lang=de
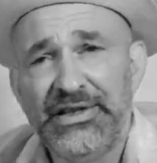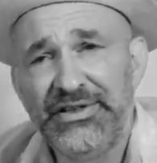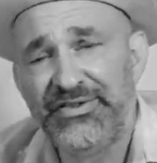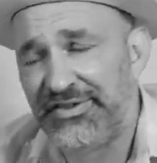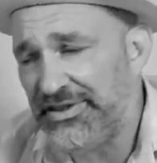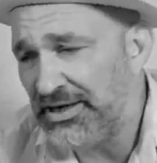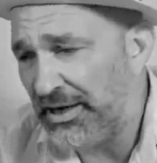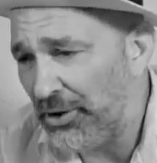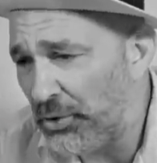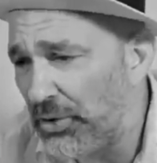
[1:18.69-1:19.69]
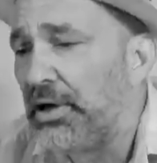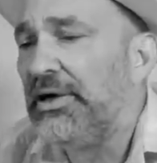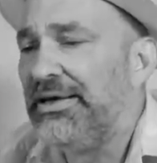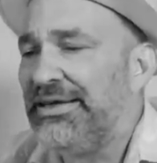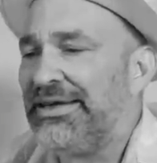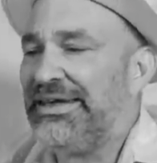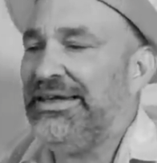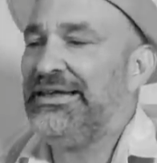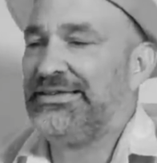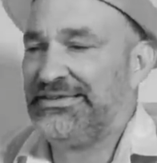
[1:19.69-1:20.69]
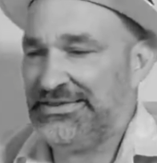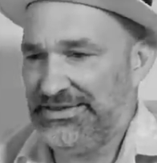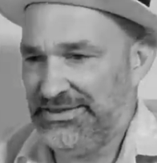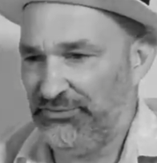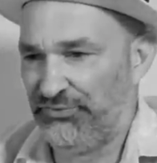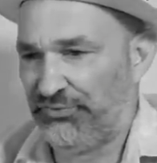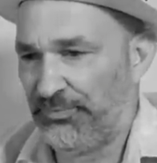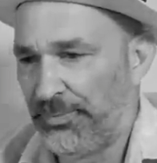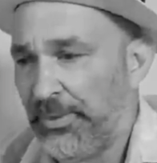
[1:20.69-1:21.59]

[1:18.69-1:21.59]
ist hier auch relativ.